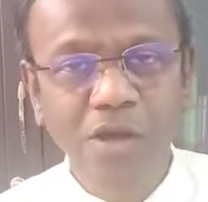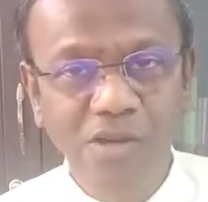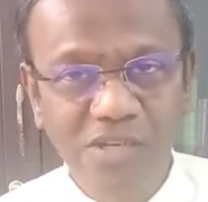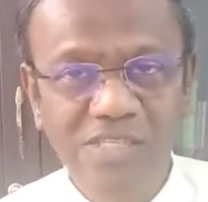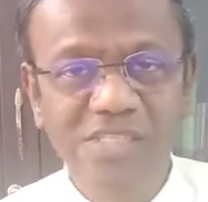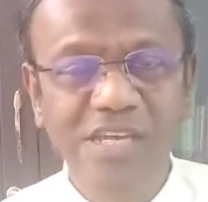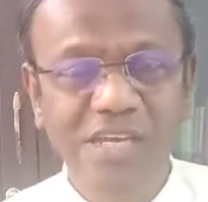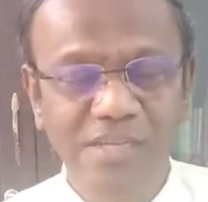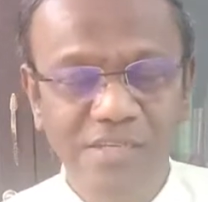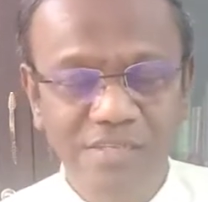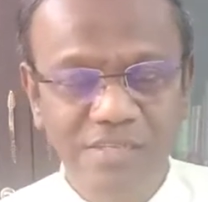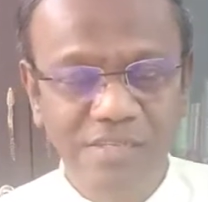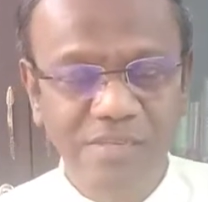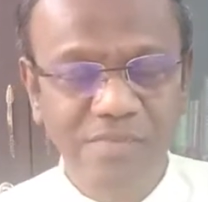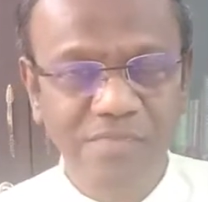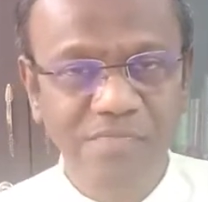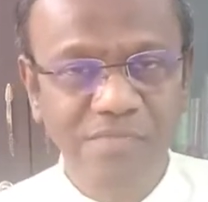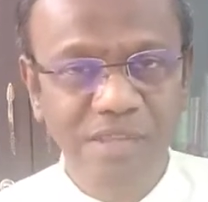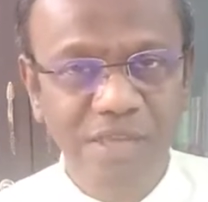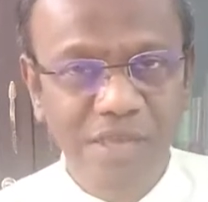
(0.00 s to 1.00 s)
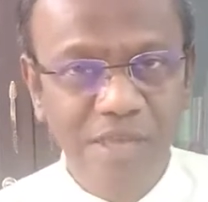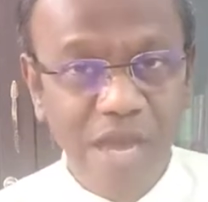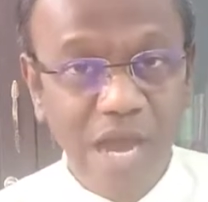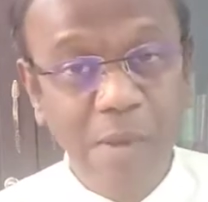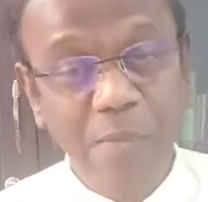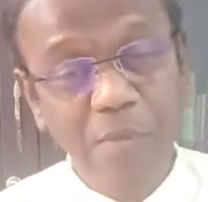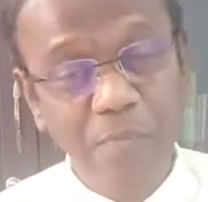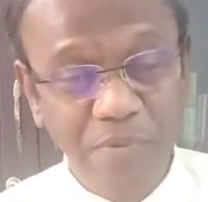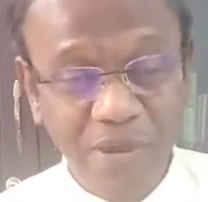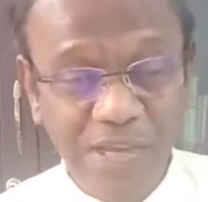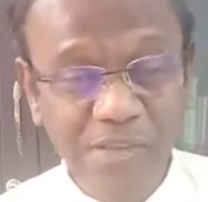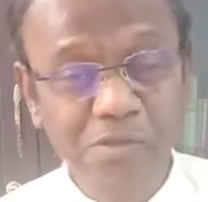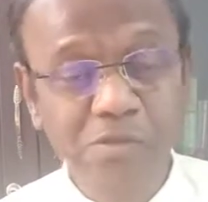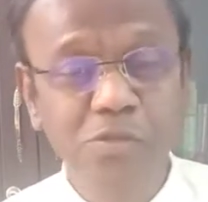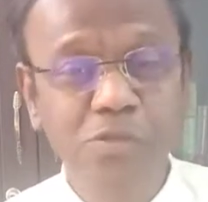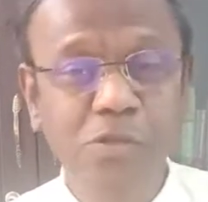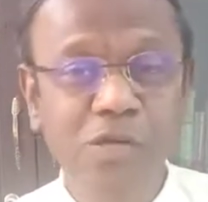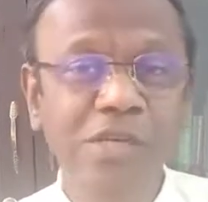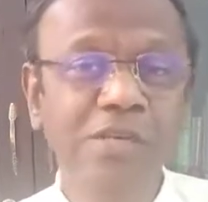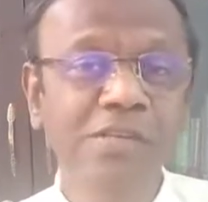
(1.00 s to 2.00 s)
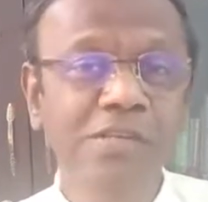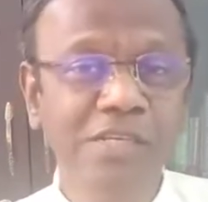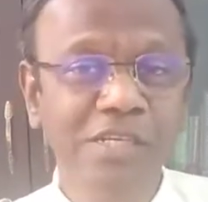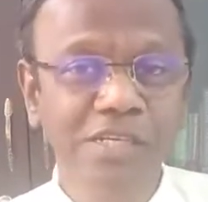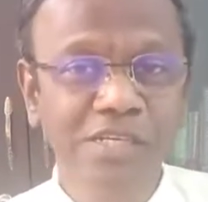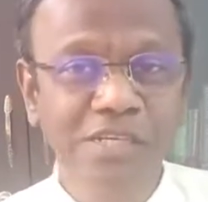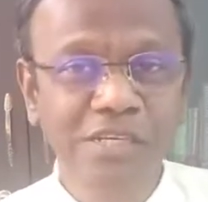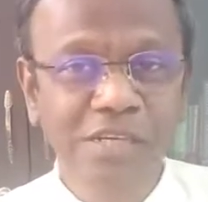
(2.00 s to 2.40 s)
ரிசல்ட் அப்போ பேர் தொடர்ந்து